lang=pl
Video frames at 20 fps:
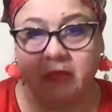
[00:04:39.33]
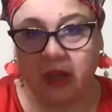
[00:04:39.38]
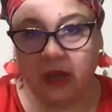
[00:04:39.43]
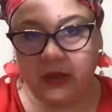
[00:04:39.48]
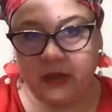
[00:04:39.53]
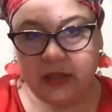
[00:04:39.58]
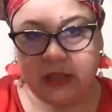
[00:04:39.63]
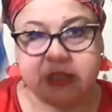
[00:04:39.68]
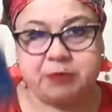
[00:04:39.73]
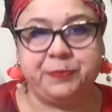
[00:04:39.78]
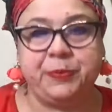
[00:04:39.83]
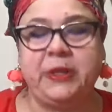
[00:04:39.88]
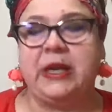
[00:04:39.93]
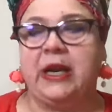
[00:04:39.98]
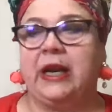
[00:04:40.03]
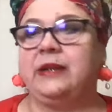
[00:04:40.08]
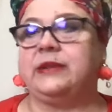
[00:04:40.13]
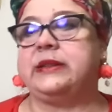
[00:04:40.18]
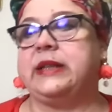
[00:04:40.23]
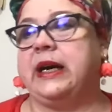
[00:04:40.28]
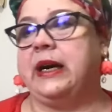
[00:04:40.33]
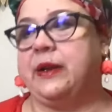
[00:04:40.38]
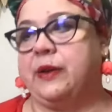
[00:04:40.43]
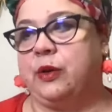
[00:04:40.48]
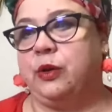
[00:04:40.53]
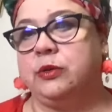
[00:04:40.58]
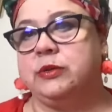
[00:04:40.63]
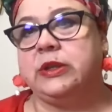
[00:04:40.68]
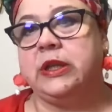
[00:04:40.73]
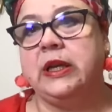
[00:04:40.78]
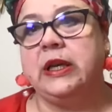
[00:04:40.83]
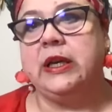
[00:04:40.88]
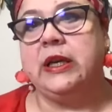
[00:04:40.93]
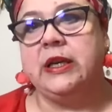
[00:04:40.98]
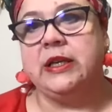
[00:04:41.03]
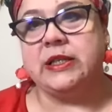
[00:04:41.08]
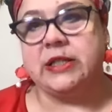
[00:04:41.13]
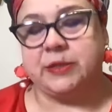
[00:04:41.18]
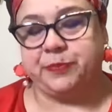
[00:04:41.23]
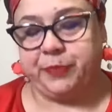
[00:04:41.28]
E, spiral Tarot.
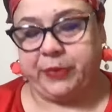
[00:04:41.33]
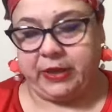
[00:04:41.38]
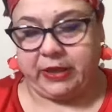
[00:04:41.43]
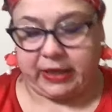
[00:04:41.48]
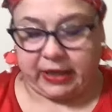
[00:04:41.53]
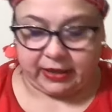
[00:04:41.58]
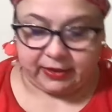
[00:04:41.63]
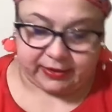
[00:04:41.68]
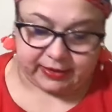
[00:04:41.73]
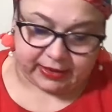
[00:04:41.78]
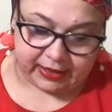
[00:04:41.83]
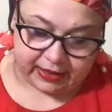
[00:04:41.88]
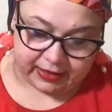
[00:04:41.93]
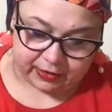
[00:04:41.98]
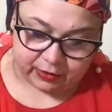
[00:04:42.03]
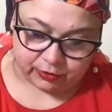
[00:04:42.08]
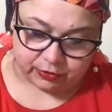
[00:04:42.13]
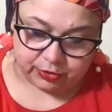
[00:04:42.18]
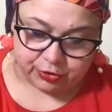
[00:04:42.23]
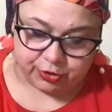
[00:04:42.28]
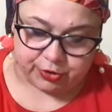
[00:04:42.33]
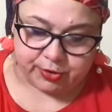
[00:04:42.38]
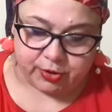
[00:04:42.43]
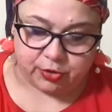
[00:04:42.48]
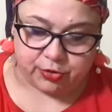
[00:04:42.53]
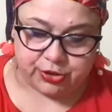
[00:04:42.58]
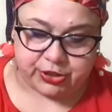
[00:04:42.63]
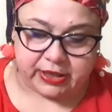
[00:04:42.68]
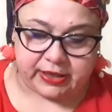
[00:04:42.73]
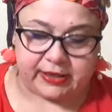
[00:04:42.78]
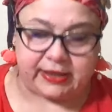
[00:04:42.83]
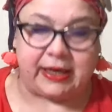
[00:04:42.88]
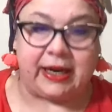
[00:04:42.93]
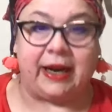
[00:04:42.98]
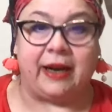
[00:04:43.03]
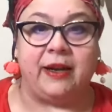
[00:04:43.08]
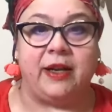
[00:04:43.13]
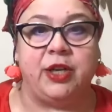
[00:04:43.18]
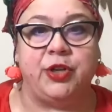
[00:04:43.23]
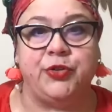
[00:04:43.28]
Spiral Tarot, co
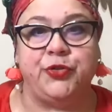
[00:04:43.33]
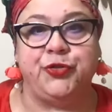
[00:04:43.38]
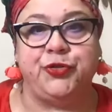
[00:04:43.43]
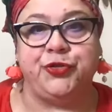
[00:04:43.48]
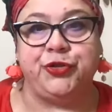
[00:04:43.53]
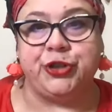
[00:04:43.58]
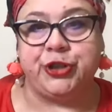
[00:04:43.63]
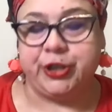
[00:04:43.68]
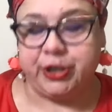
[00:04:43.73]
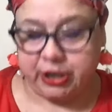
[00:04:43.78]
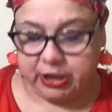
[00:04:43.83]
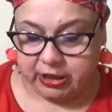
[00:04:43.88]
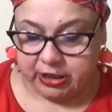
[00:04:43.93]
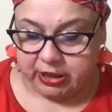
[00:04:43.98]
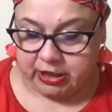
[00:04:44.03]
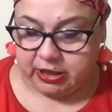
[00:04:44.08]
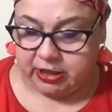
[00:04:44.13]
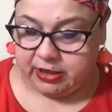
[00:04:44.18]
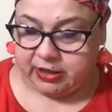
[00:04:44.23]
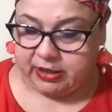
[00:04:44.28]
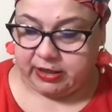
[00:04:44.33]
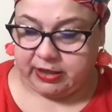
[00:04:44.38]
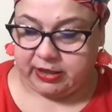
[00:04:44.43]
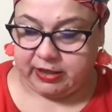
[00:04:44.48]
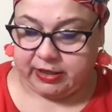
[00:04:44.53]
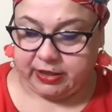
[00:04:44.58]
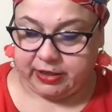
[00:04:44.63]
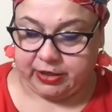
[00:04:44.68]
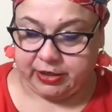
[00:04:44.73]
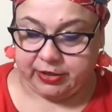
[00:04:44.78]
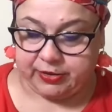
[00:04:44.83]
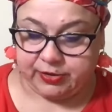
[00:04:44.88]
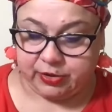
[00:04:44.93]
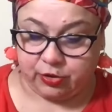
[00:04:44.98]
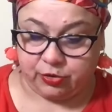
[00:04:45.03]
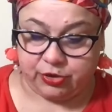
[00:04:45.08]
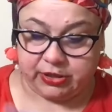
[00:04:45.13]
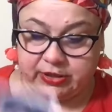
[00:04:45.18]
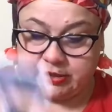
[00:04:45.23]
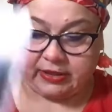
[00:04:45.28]
czeka lwy? E,
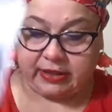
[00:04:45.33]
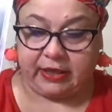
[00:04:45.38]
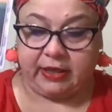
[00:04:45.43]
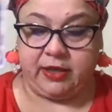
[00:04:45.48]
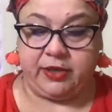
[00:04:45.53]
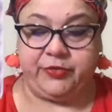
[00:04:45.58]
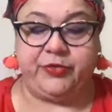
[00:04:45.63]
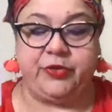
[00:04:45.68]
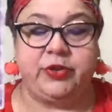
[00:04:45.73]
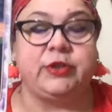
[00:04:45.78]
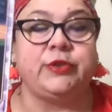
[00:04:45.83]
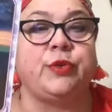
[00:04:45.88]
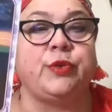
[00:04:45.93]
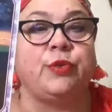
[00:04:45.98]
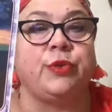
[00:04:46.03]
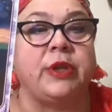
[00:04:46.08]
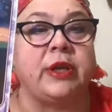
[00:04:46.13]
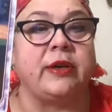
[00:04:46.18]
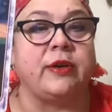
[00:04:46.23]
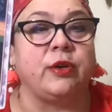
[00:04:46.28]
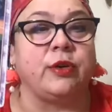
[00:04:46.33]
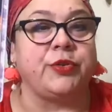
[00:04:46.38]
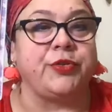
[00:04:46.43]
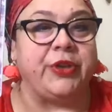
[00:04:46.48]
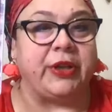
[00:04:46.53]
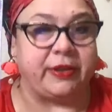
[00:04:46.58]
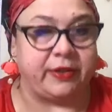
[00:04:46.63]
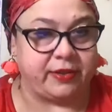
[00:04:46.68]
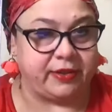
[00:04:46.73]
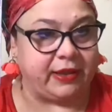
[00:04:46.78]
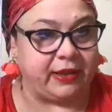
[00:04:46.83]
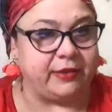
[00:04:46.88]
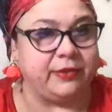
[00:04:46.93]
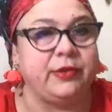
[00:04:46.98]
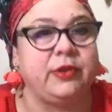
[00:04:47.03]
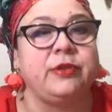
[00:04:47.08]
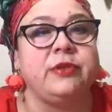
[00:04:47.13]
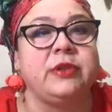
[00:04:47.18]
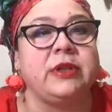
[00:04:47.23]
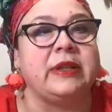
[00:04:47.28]
co czeka lwy 2 kwietnia?
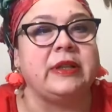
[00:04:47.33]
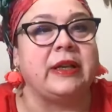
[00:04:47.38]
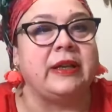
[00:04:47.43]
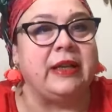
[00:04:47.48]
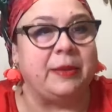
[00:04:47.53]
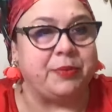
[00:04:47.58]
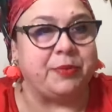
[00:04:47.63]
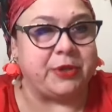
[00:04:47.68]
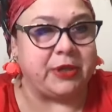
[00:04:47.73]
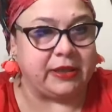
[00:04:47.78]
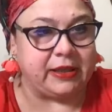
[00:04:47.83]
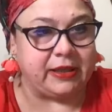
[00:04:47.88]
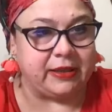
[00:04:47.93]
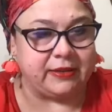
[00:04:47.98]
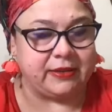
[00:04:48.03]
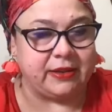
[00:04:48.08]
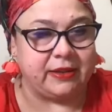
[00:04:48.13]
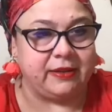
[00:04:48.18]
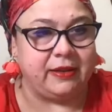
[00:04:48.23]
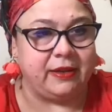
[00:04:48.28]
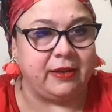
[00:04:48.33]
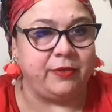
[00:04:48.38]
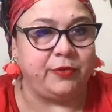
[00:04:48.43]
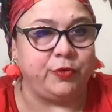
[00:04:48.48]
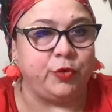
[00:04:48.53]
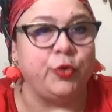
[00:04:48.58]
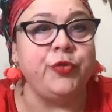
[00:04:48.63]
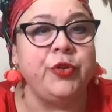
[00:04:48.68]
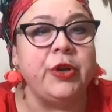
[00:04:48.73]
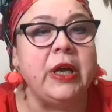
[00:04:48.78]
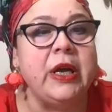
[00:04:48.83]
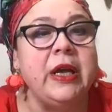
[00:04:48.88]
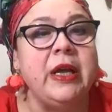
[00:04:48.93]
No, nie najlepsza karta dla lwów.